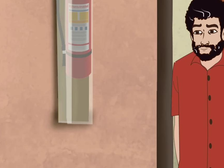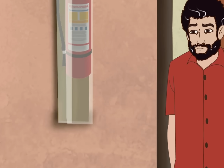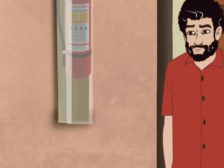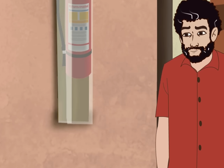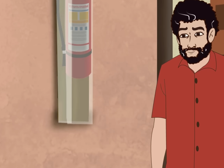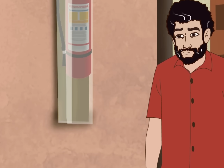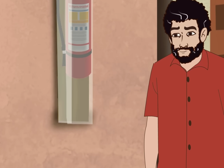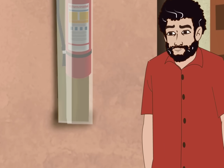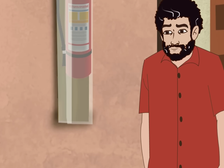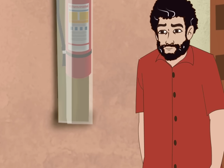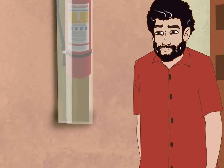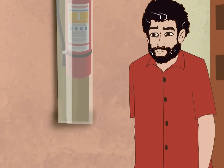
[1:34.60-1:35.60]
আমার ডাক
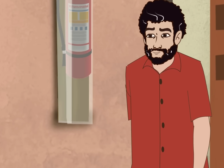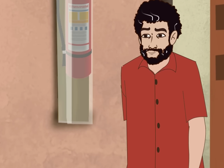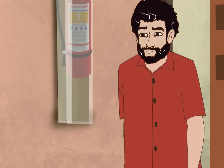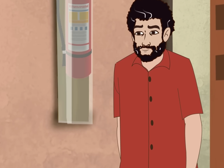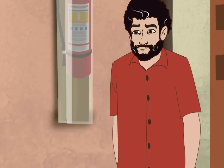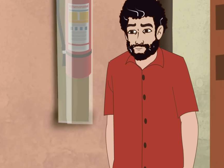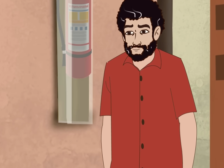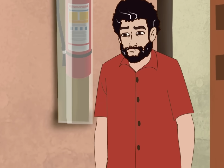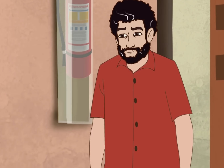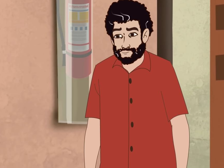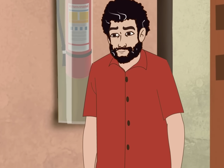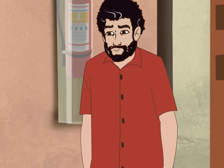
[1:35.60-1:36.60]
শুনে হরিদা আসলো